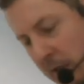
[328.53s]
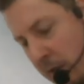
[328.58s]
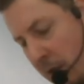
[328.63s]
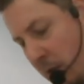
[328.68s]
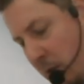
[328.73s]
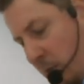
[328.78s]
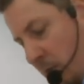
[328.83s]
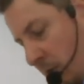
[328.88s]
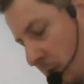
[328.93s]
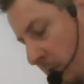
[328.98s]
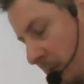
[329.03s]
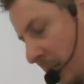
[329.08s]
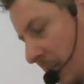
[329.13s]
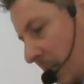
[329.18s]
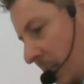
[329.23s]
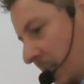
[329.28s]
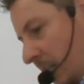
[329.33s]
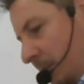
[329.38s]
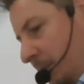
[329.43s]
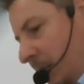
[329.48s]
segundo
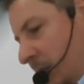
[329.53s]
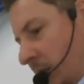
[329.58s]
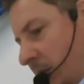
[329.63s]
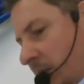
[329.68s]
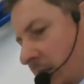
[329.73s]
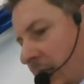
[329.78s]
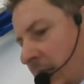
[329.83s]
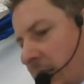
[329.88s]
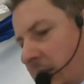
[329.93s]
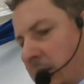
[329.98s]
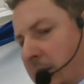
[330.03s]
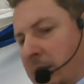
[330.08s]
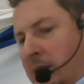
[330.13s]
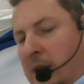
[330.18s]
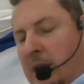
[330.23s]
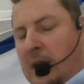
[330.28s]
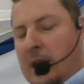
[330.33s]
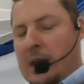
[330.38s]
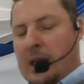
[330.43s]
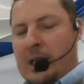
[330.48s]
viaje misionero.
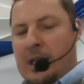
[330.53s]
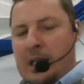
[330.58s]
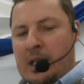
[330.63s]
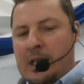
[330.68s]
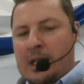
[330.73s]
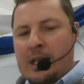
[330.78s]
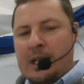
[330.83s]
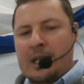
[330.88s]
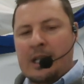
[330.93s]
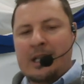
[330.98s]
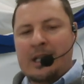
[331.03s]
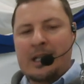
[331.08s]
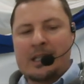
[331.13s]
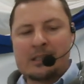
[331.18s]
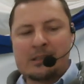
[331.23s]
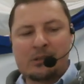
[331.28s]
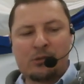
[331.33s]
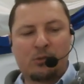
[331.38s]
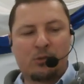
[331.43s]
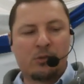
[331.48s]

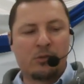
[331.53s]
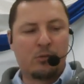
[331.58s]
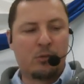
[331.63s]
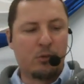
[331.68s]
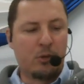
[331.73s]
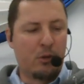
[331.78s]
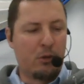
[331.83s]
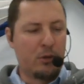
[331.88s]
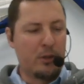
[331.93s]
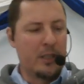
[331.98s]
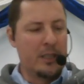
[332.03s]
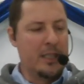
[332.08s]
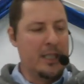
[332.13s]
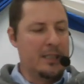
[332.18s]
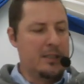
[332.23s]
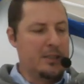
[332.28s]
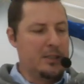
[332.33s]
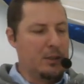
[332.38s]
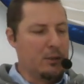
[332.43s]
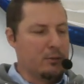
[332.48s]
Duró
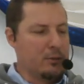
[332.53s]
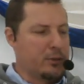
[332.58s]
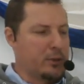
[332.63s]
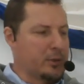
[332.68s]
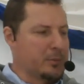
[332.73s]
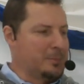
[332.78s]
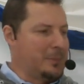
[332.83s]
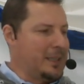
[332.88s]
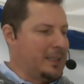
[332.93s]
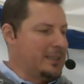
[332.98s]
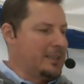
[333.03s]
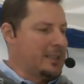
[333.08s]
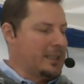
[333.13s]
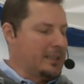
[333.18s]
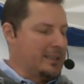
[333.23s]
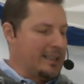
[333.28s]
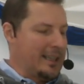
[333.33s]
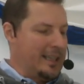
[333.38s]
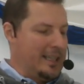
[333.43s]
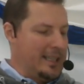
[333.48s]
18
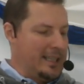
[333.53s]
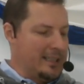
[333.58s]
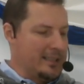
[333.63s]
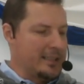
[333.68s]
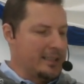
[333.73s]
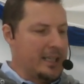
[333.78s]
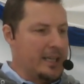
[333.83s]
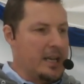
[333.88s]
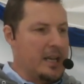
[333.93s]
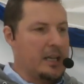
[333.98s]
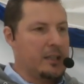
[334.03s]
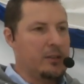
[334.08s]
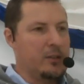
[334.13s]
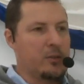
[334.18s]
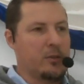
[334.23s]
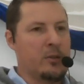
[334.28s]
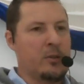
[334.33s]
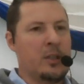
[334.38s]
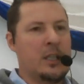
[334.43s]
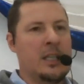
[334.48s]
meses ahí
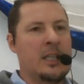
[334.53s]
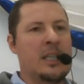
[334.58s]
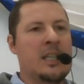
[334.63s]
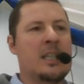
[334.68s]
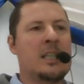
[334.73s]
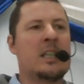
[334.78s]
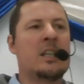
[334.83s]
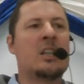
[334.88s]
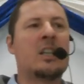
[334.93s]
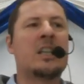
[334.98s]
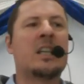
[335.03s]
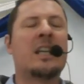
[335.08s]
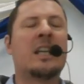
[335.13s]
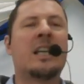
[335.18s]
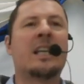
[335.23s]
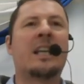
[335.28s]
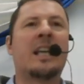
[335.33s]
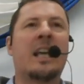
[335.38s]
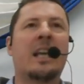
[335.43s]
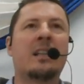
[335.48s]
enseñando y
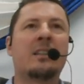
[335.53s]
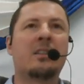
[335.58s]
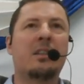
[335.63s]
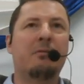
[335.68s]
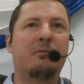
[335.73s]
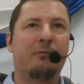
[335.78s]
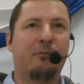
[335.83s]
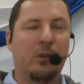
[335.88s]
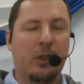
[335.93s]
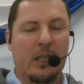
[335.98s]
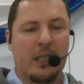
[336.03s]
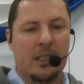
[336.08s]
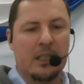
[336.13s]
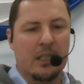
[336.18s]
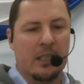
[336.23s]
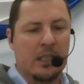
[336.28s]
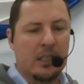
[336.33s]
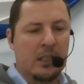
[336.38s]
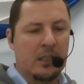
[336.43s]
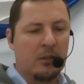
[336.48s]
él se fue.
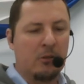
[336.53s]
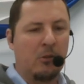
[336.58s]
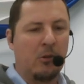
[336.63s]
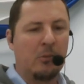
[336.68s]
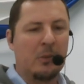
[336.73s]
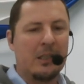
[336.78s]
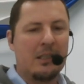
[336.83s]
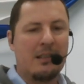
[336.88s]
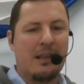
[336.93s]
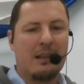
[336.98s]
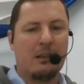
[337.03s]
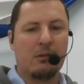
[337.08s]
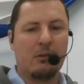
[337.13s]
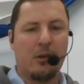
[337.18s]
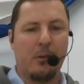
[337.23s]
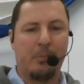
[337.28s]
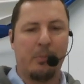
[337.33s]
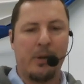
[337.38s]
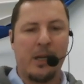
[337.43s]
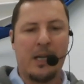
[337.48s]
Comenzaron
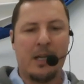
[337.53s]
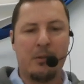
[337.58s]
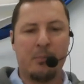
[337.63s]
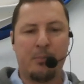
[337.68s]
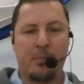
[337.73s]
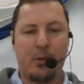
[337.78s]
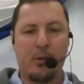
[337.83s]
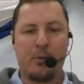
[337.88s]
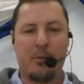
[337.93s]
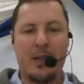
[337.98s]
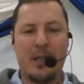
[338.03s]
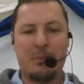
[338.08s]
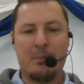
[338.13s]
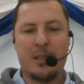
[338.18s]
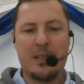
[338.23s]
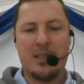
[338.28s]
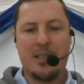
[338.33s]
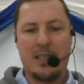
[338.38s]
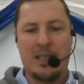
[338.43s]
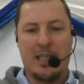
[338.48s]
los
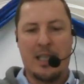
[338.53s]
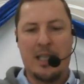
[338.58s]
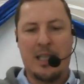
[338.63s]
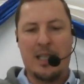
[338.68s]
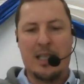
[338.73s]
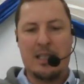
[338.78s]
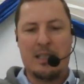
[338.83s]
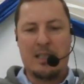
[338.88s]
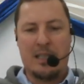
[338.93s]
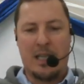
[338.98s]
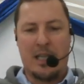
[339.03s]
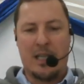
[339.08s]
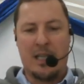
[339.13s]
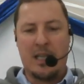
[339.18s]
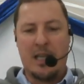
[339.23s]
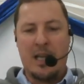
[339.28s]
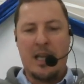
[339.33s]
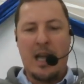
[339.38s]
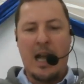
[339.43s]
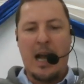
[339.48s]
problemas en la iglesia.
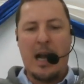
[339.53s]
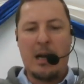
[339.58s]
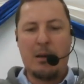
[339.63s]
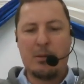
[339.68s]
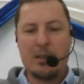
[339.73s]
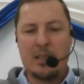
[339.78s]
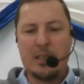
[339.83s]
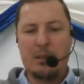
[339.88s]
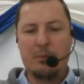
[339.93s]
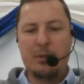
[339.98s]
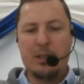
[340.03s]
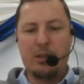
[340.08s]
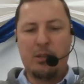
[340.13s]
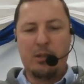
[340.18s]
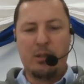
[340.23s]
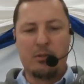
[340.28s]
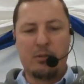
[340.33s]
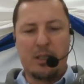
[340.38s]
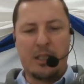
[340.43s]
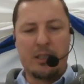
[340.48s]
Abran
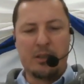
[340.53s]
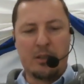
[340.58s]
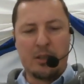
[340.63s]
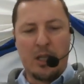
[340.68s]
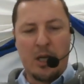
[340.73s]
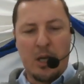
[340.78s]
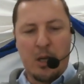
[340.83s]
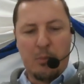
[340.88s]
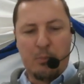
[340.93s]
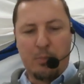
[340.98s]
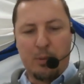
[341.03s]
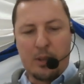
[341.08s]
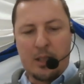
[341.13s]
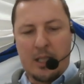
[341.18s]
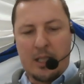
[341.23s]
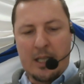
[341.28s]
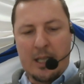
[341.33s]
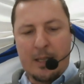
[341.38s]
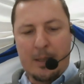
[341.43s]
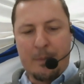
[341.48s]
divisiones
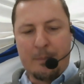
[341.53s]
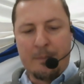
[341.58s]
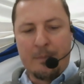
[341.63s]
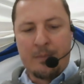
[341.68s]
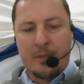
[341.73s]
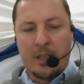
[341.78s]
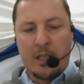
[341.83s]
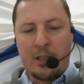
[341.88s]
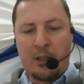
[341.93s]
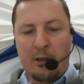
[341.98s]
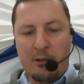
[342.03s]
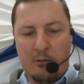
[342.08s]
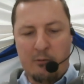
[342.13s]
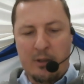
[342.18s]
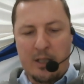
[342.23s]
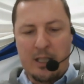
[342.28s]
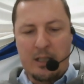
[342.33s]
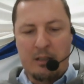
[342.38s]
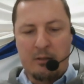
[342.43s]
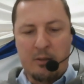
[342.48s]
porque Chloe